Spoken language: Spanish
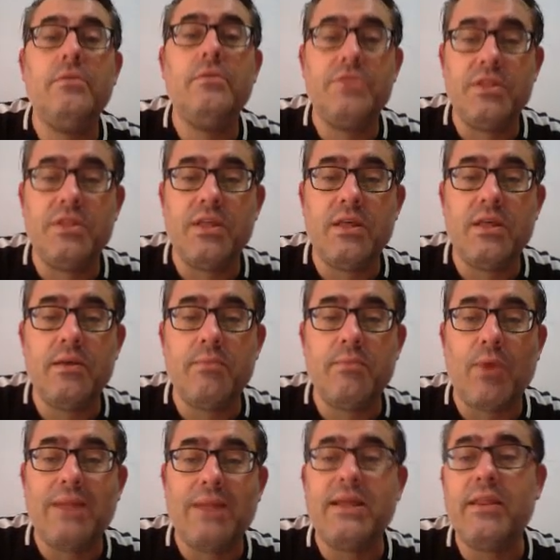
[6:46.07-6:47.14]
7
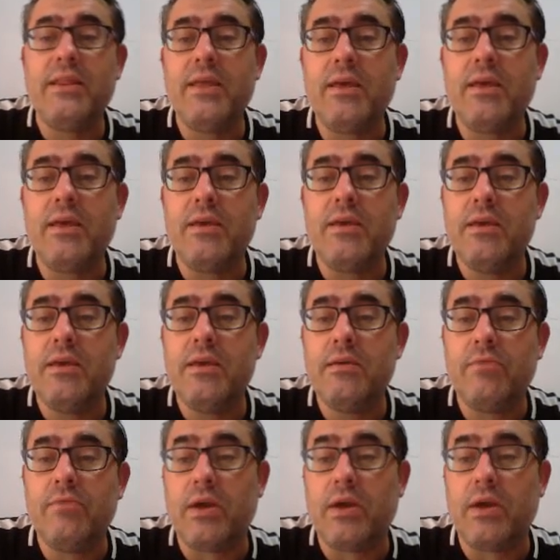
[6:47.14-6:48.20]
por la tarde y,
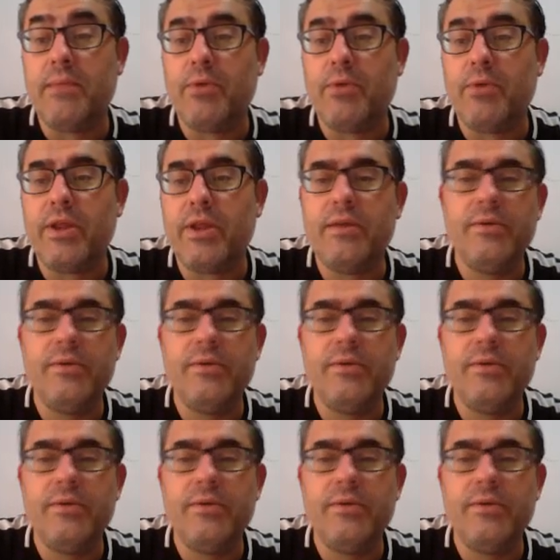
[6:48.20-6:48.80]
acaba de poner,